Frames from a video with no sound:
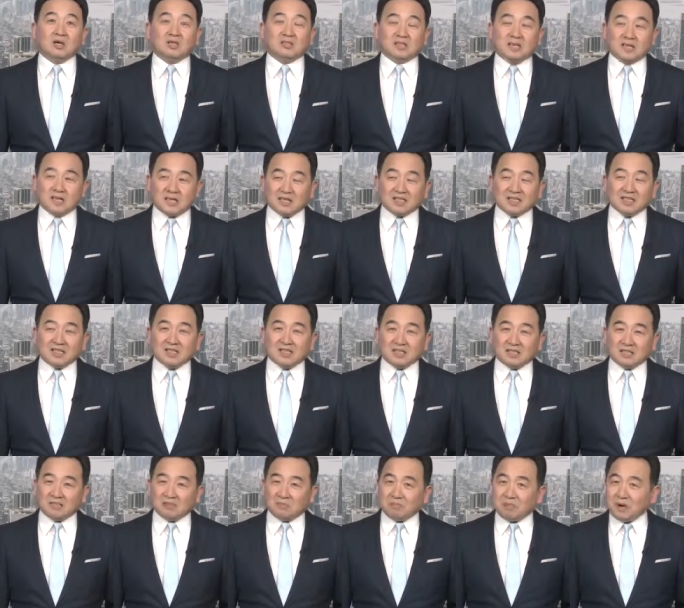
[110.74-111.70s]
在他姐
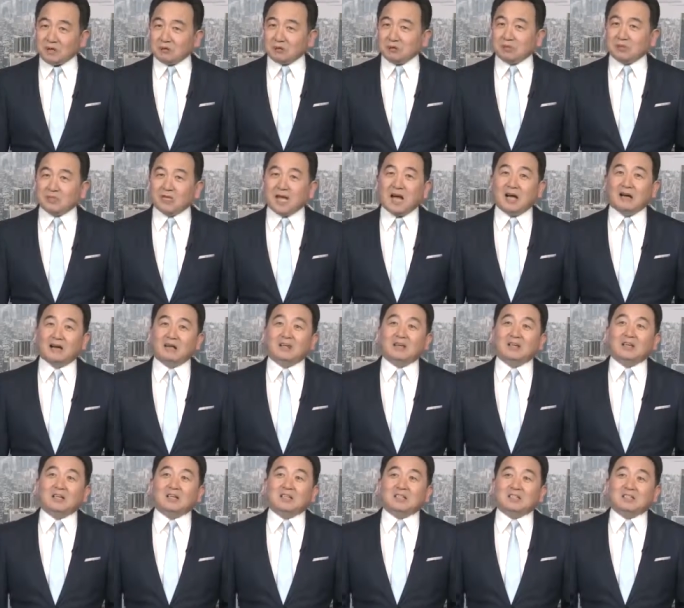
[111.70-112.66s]
姐的帮助下，
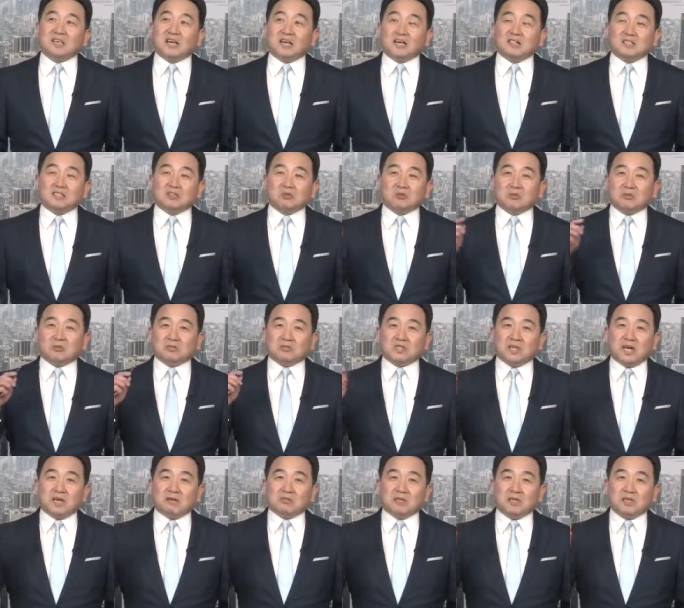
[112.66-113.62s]
在所有
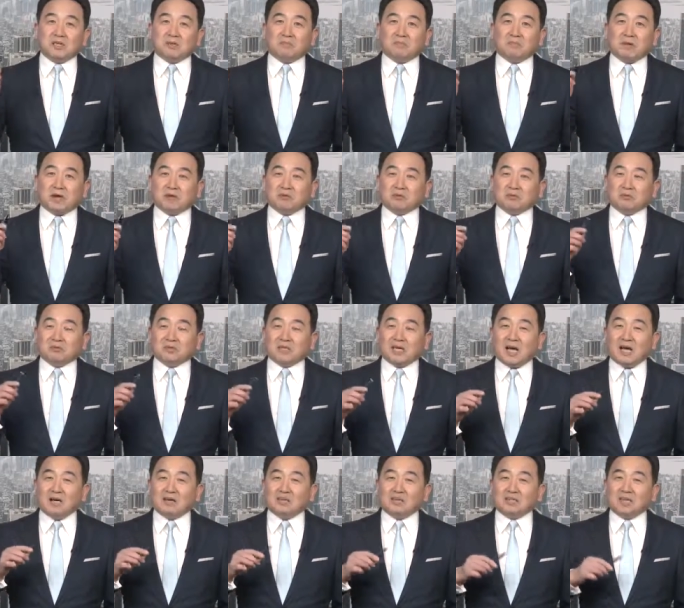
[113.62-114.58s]
藏民的帮助
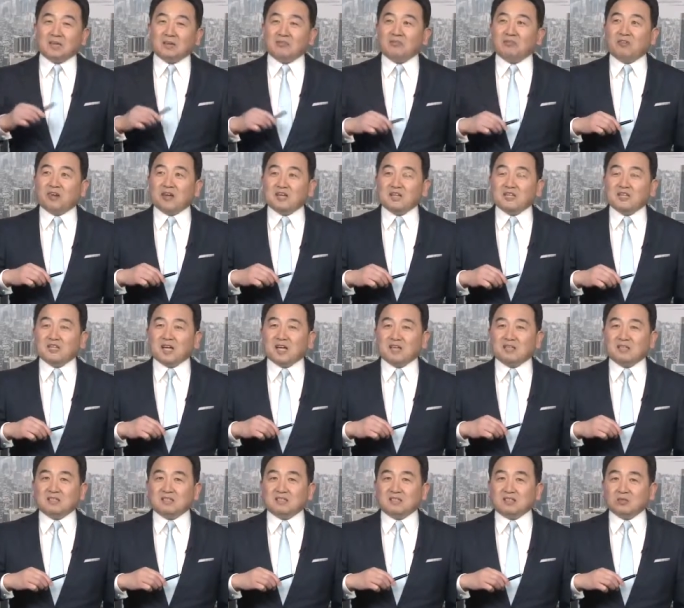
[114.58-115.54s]
下，他翻
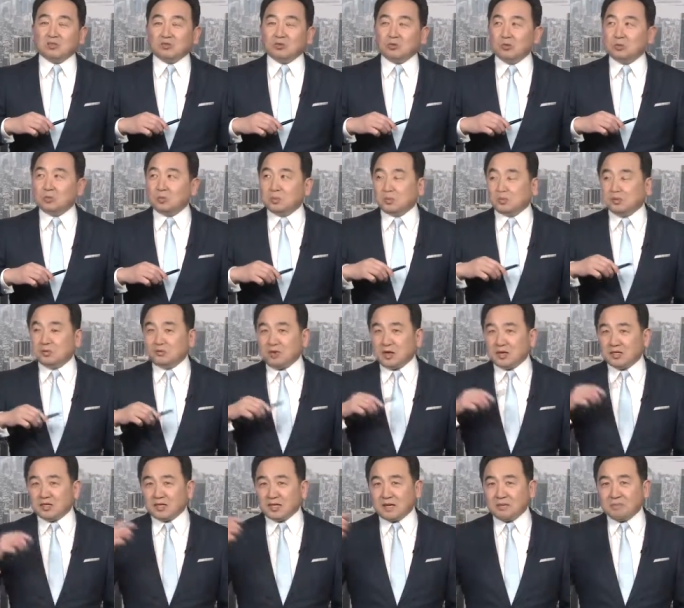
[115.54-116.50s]
山徒步
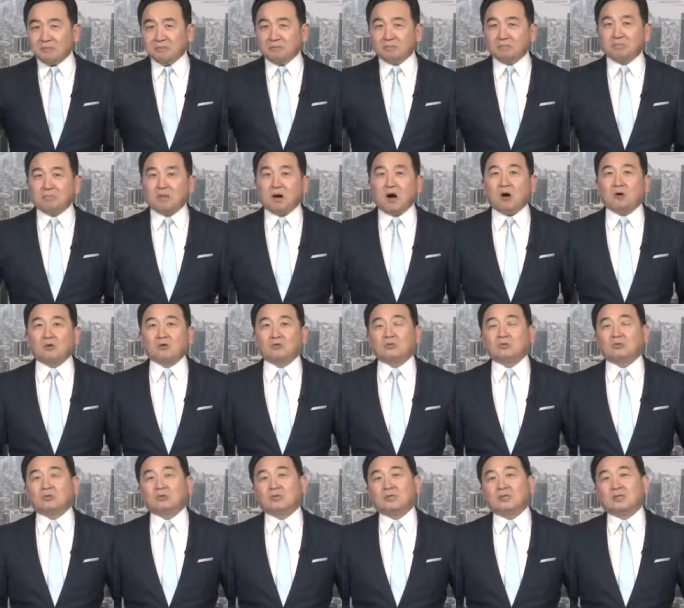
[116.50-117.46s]
翻山跑
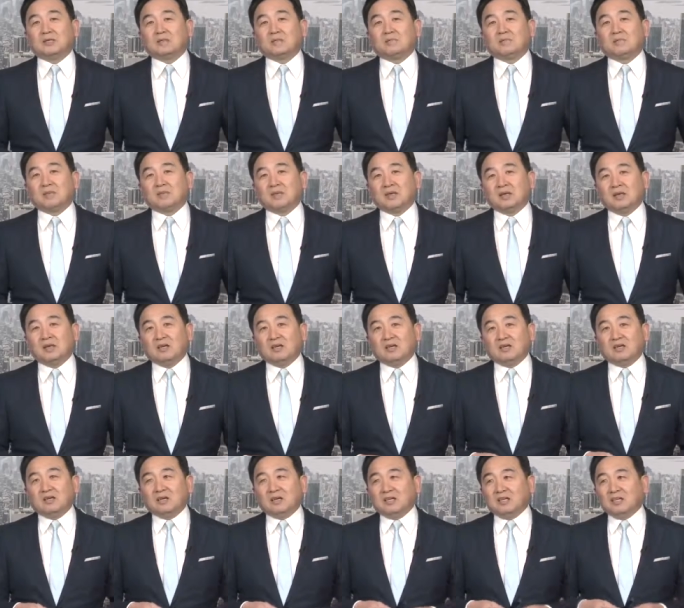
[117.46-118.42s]
出去。
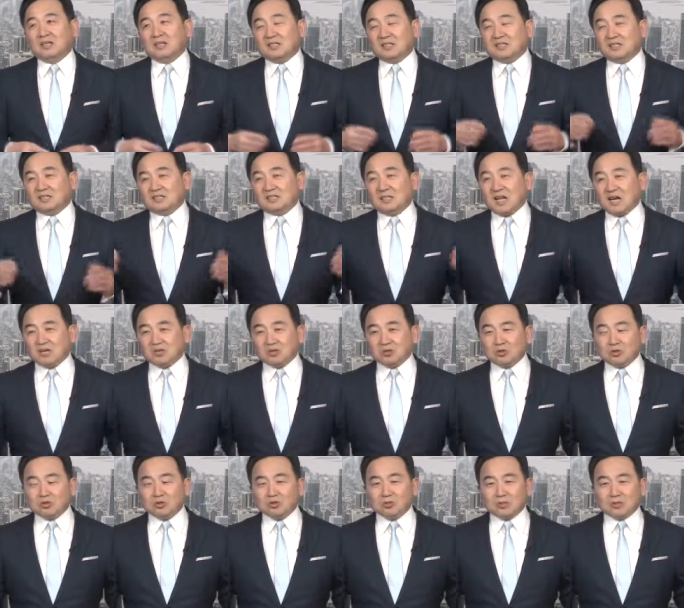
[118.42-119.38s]
而当
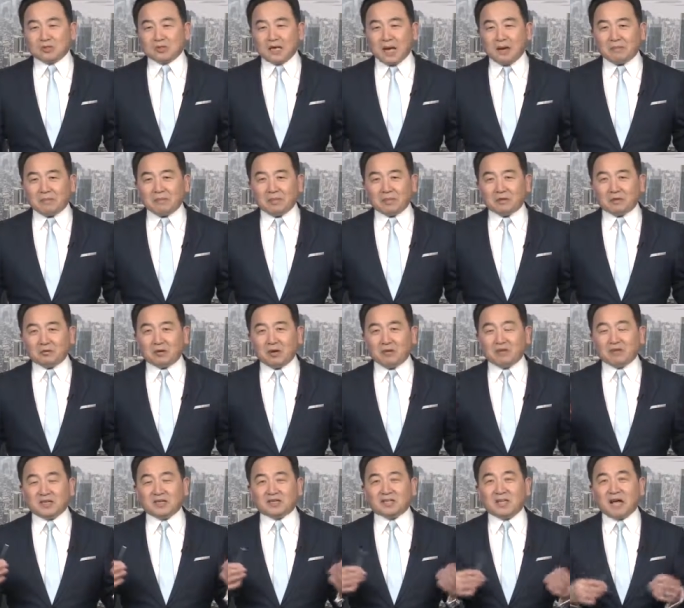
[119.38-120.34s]
初他被
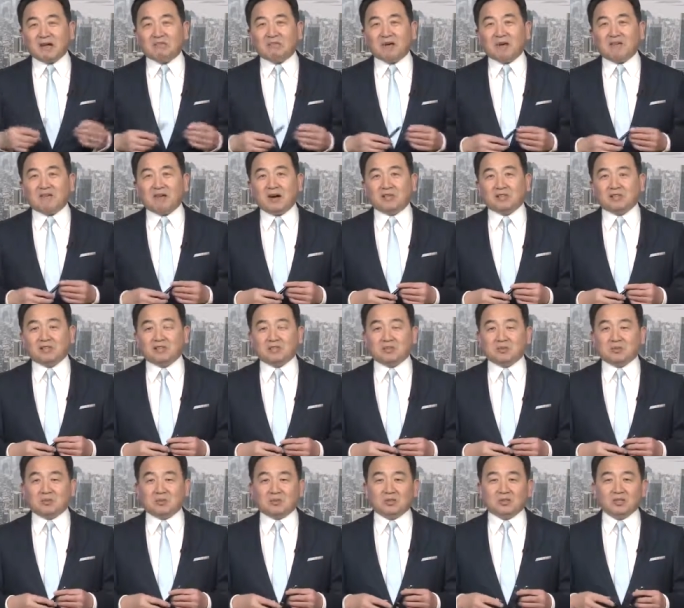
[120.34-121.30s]
选为大法王的
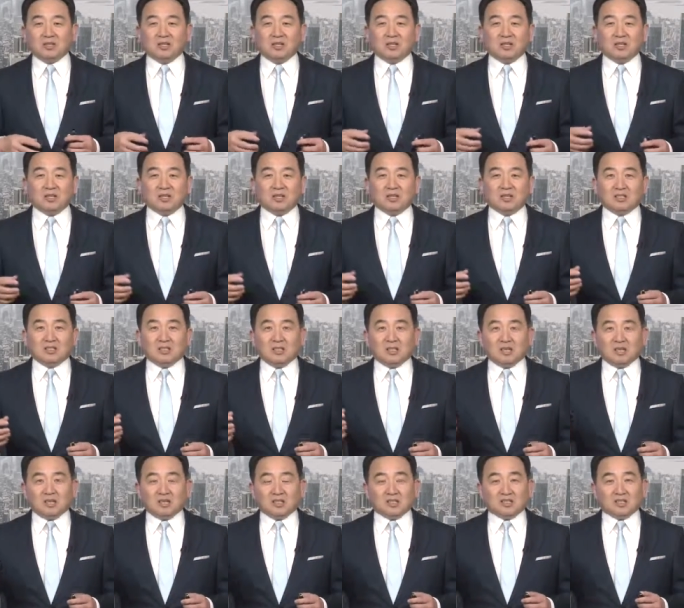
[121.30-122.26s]
时候，
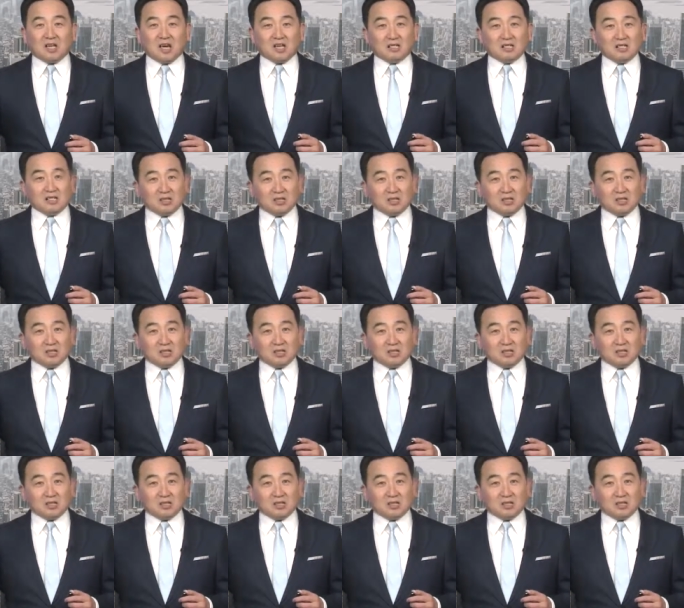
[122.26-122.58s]
呃，当